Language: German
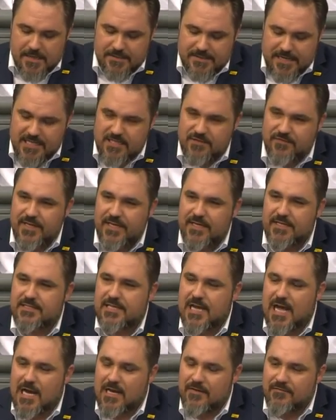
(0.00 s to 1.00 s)
Deswegen
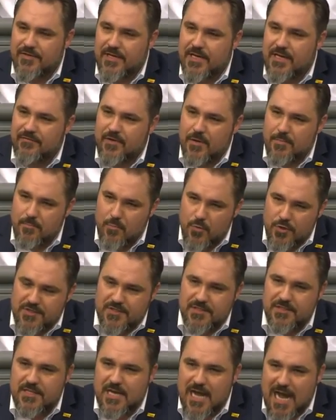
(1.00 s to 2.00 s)
sagen wir, wir
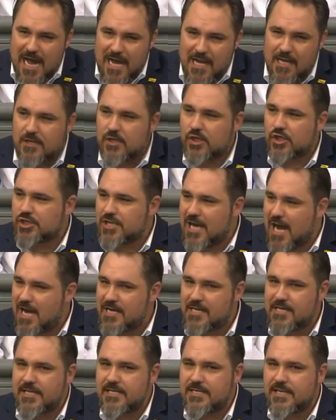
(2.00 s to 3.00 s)
müssen alle
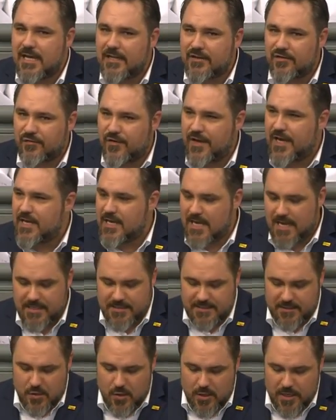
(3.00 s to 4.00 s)
staatlichen
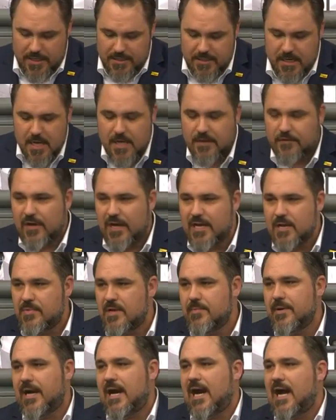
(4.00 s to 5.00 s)
Transferleistungen zu einem
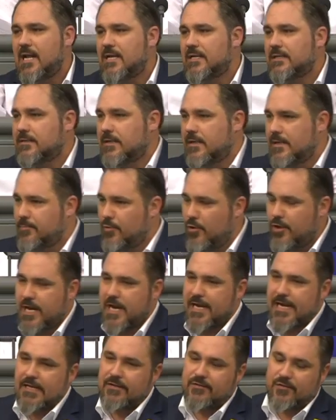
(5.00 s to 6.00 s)
liberalen äh,
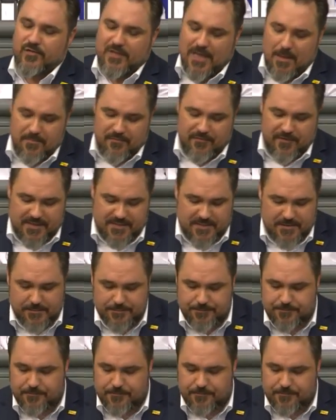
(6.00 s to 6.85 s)
Bürgergeld zusammenfassen.